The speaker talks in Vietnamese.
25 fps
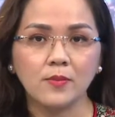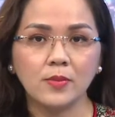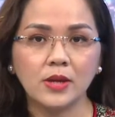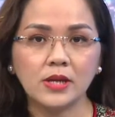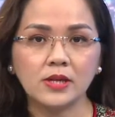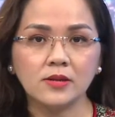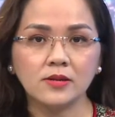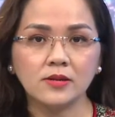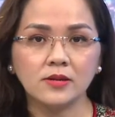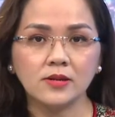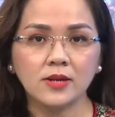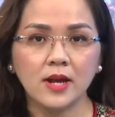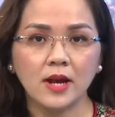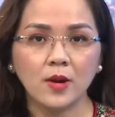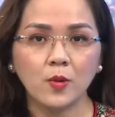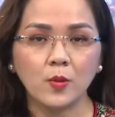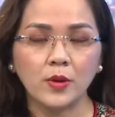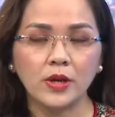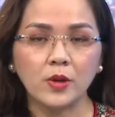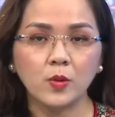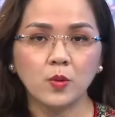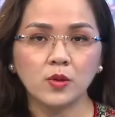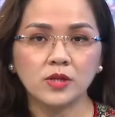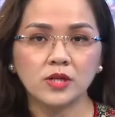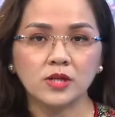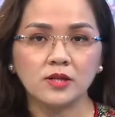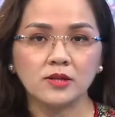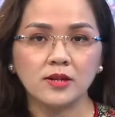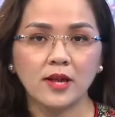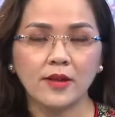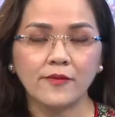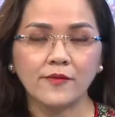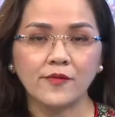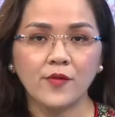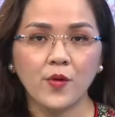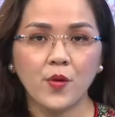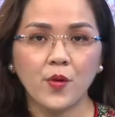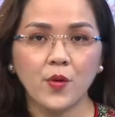Bí thư Đảng ủy Quân sự
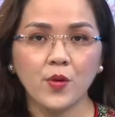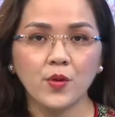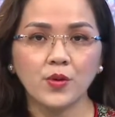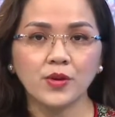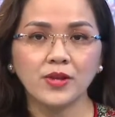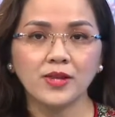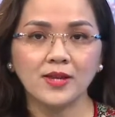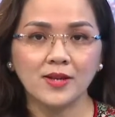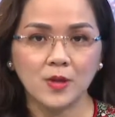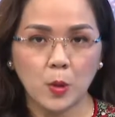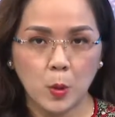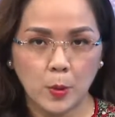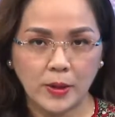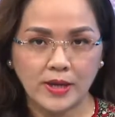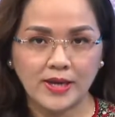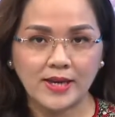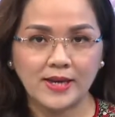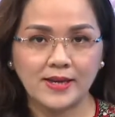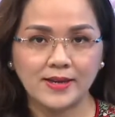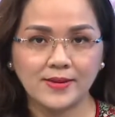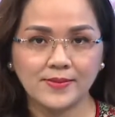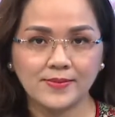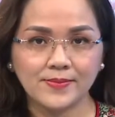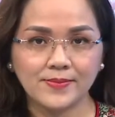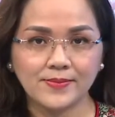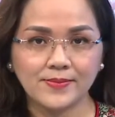thành phố dự hội nghị.